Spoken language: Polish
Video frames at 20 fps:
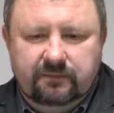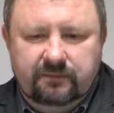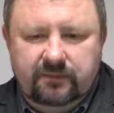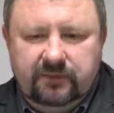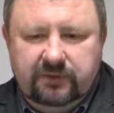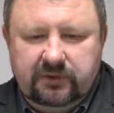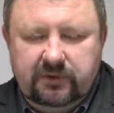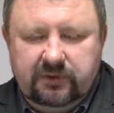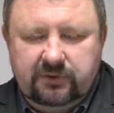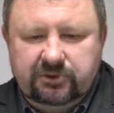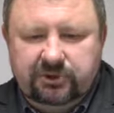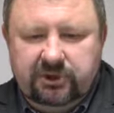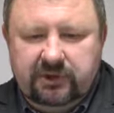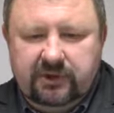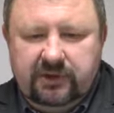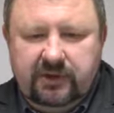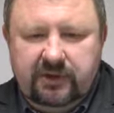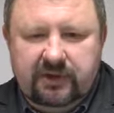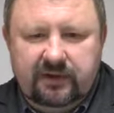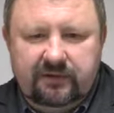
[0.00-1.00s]

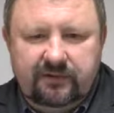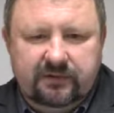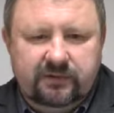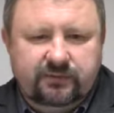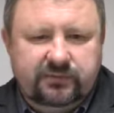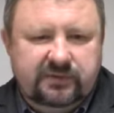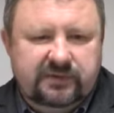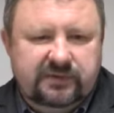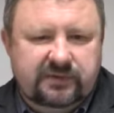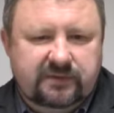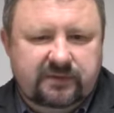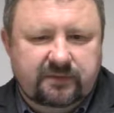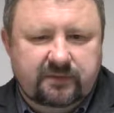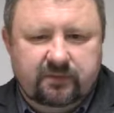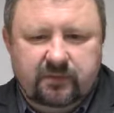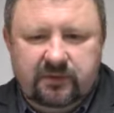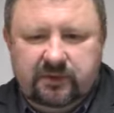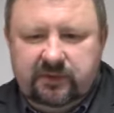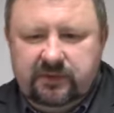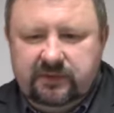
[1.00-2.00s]
wykroczenia, a nawet
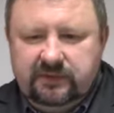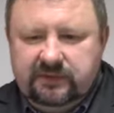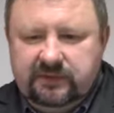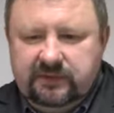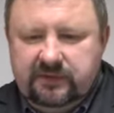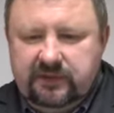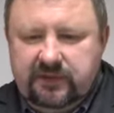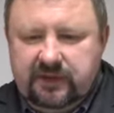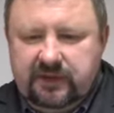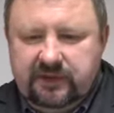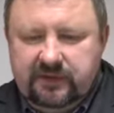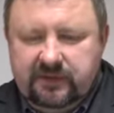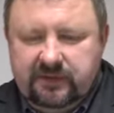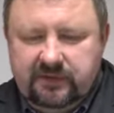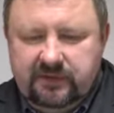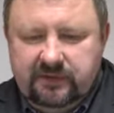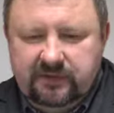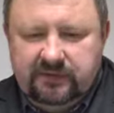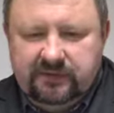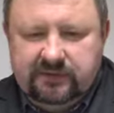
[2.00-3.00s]
przestępstwo polegające na
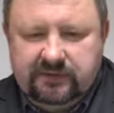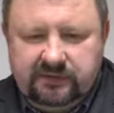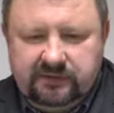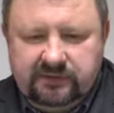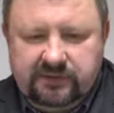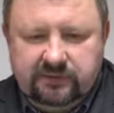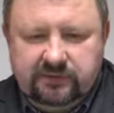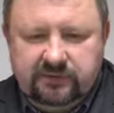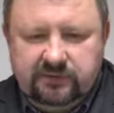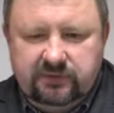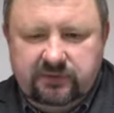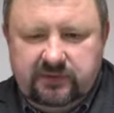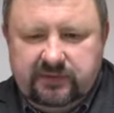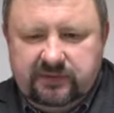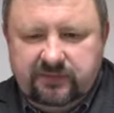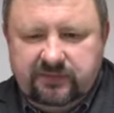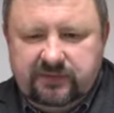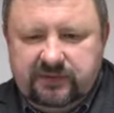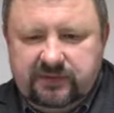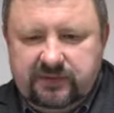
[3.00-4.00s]
znęcaniu się
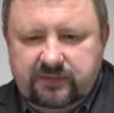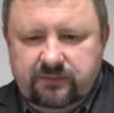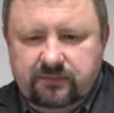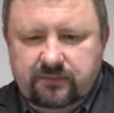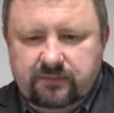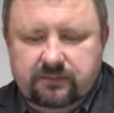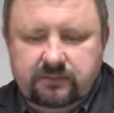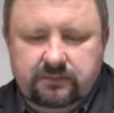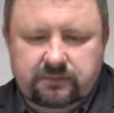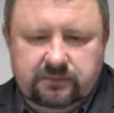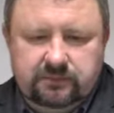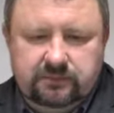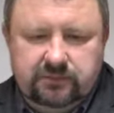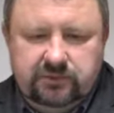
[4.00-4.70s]
nad psem,